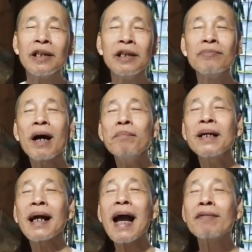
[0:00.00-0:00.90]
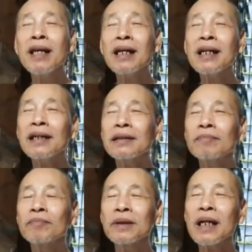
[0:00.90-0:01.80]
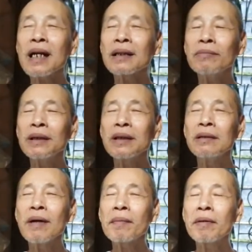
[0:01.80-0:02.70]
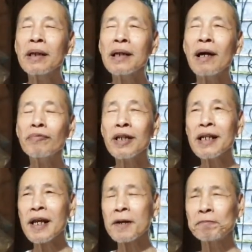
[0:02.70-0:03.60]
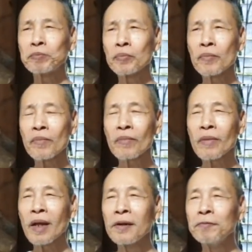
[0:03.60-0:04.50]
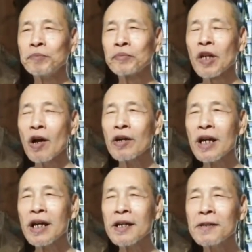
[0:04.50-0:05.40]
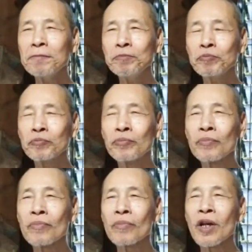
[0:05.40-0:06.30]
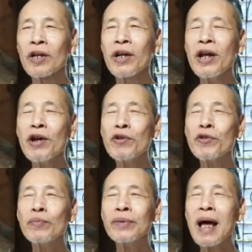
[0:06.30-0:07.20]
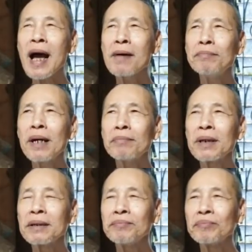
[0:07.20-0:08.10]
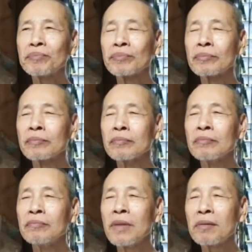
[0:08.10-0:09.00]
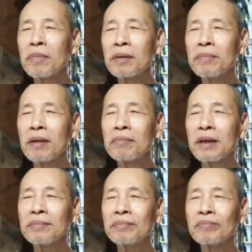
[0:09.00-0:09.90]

thượng phẩm là cao nhất đó tức là bậc thượng phẩm cao nhất là ông nói gì nào ông nói nếu chúng ta mà, mà mà mà mà, mà,